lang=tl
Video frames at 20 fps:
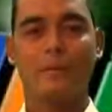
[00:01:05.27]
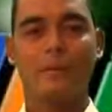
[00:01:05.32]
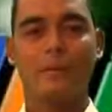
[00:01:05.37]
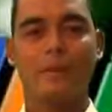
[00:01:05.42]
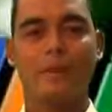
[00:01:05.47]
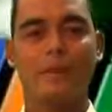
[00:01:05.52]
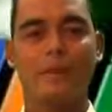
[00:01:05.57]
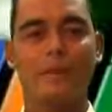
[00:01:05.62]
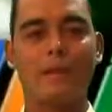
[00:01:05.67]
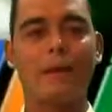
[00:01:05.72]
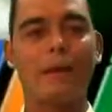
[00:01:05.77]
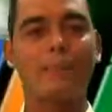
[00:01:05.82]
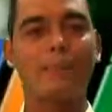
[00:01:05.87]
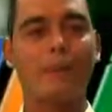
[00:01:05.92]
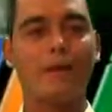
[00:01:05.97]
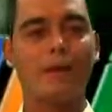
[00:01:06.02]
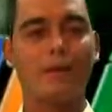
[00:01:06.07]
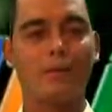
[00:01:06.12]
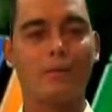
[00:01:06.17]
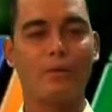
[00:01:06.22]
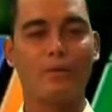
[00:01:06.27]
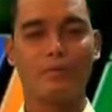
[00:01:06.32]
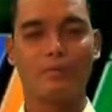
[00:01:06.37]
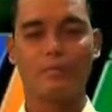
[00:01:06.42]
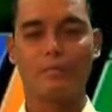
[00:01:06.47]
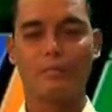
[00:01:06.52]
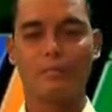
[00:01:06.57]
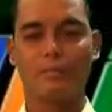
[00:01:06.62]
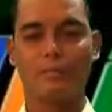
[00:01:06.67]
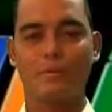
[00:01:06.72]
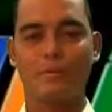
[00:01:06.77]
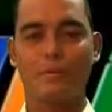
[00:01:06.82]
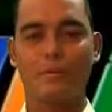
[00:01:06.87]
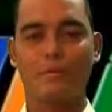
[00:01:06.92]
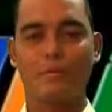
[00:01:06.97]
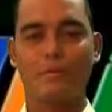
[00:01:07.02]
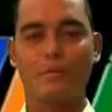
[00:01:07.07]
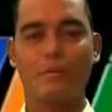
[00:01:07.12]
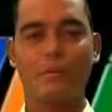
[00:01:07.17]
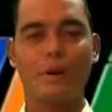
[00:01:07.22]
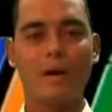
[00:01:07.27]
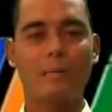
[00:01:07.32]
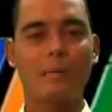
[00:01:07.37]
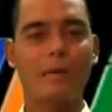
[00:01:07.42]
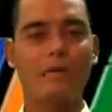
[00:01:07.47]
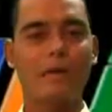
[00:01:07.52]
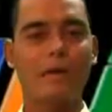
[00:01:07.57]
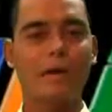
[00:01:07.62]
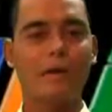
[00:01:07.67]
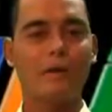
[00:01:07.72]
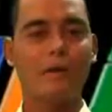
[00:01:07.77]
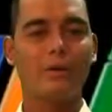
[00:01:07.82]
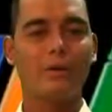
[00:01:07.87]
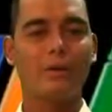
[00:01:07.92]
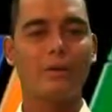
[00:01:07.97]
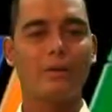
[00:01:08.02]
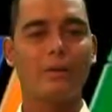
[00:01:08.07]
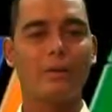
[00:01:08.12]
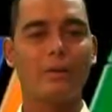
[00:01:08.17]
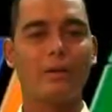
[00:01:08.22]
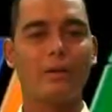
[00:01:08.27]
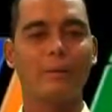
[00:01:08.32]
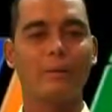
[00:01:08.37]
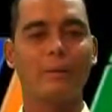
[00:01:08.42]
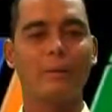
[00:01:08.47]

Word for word: tandang pananong. Gumamit tayo ng tandang